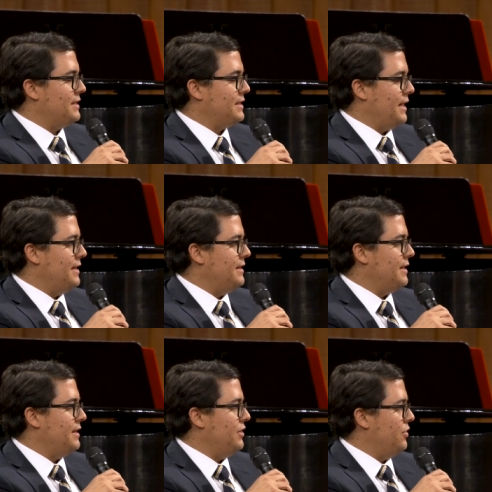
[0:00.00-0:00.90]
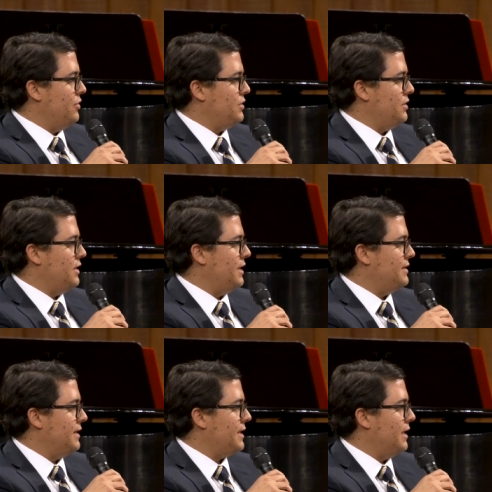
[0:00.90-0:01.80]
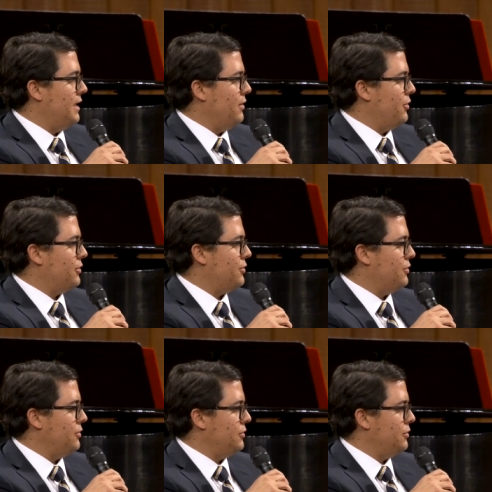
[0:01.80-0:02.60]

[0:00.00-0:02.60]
es qué dice Dios acerca del aborto.